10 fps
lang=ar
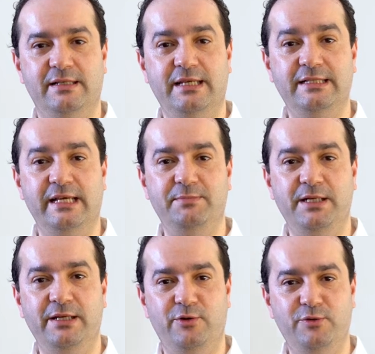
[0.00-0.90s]
يلتئم
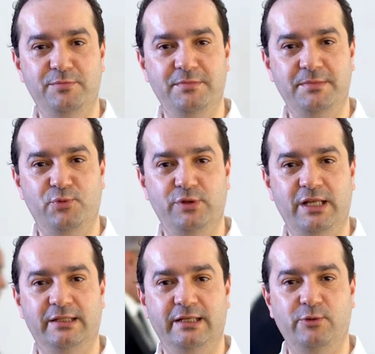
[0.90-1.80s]
اليوم
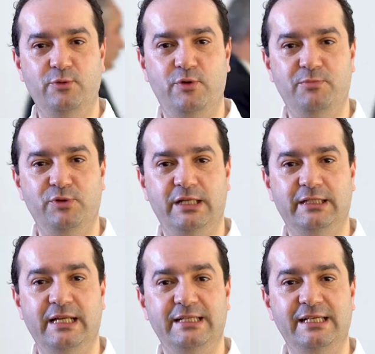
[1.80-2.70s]
مناضلو
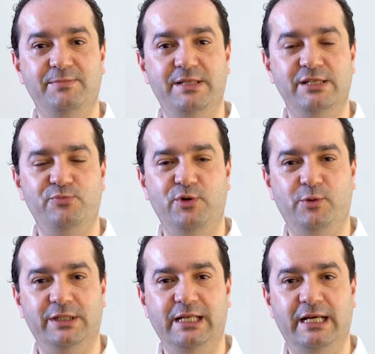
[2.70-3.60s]
ومناضلات حزب التجمع
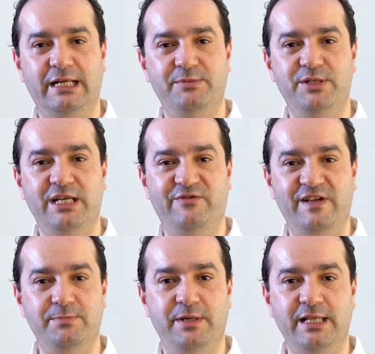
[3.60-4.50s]
الوطني الأحرار بجهة
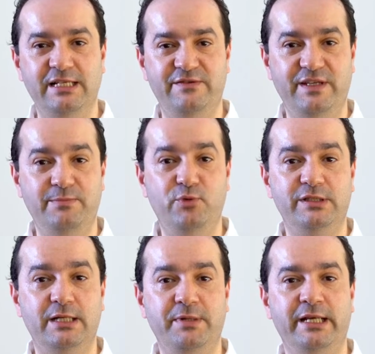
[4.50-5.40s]
فاس مكناس في
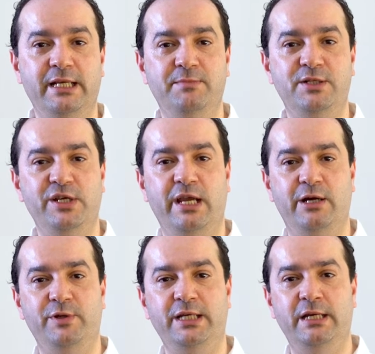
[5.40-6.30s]
مؤتمرهم
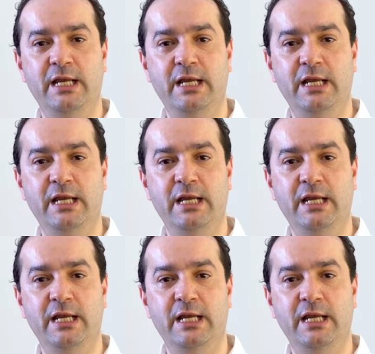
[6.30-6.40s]
الجهوي